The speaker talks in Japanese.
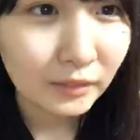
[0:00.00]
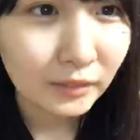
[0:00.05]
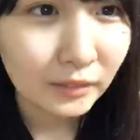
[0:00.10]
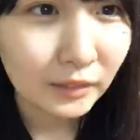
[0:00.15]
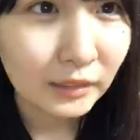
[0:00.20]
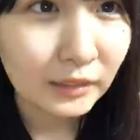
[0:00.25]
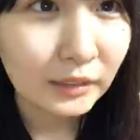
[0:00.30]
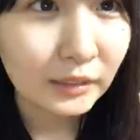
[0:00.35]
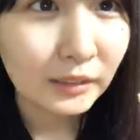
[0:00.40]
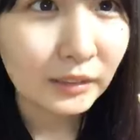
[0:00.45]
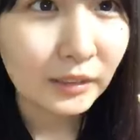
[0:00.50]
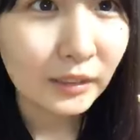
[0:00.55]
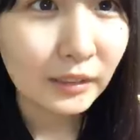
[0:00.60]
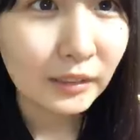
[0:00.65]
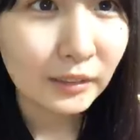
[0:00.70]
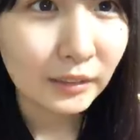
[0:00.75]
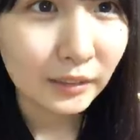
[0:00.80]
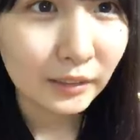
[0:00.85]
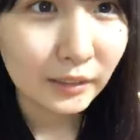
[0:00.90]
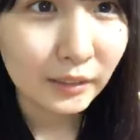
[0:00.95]
ぜひぜ
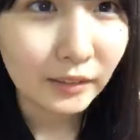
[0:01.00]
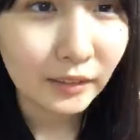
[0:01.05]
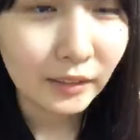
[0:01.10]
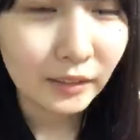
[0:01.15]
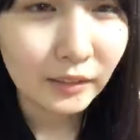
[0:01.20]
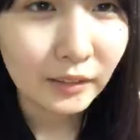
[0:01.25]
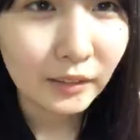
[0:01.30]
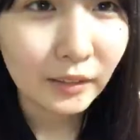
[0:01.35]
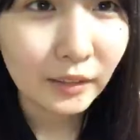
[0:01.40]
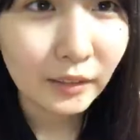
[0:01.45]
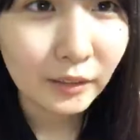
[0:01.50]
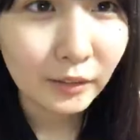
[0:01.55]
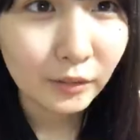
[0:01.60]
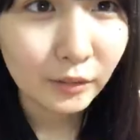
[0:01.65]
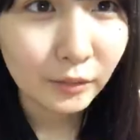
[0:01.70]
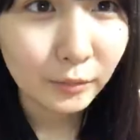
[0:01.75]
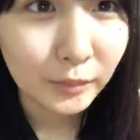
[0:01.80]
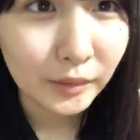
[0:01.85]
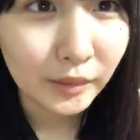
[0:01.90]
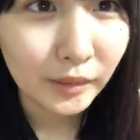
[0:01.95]
ひやってい
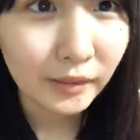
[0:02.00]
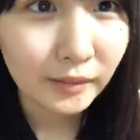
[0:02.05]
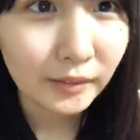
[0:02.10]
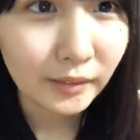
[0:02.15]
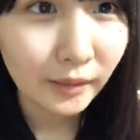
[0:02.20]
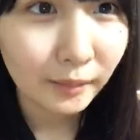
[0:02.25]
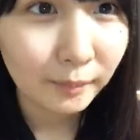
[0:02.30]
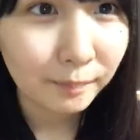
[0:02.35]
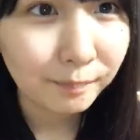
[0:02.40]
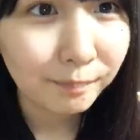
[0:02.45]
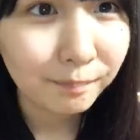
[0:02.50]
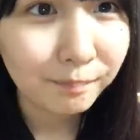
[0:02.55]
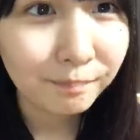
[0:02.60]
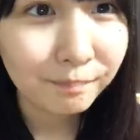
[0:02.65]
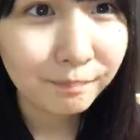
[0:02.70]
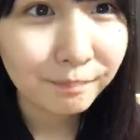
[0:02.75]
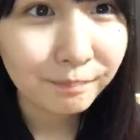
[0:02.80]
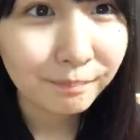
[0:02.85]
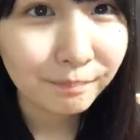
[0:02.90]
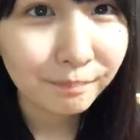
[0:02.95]
る皆さん
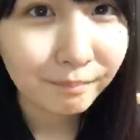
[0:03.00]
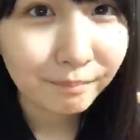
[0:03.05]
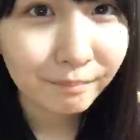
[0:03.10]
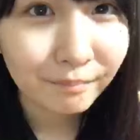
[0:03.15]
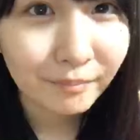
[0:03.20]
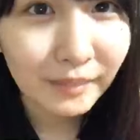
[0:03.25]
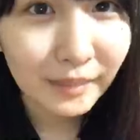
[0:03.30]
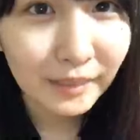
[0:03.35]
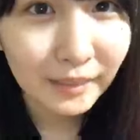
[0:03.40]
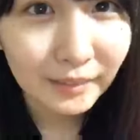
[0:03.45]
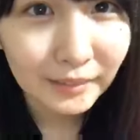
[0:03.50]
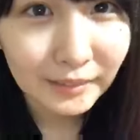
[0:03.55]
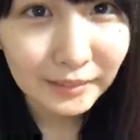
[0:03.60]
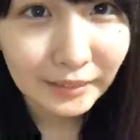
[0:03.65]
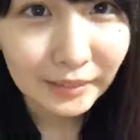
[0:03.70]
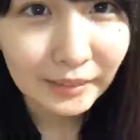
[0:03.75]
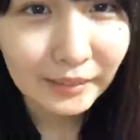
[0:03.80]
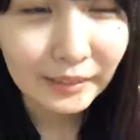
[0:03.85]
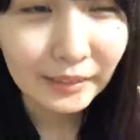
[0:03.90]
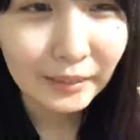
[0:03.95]

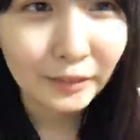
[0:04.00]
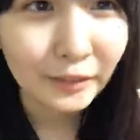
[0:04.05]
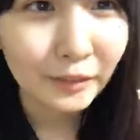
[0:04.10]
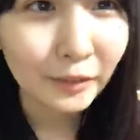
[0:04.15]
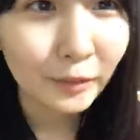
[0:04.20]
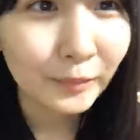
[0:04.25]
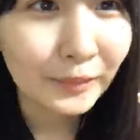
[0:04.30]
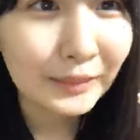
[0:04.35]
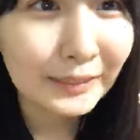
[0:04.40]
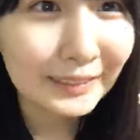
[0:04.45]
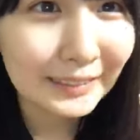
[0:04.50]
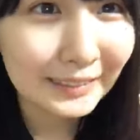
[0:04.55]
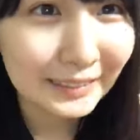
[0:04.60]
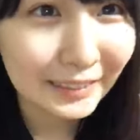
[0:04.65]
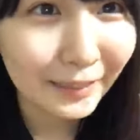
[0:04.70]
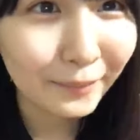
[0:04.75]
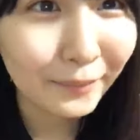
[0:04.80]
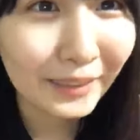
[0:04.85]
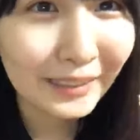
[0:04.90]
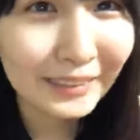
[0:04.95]
ぜひお待ちし
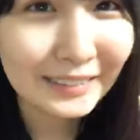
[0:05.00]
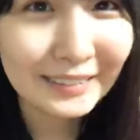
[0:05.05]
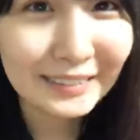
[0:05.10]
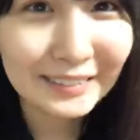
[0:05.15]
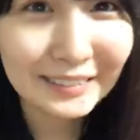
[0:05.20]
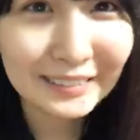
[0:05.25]
てます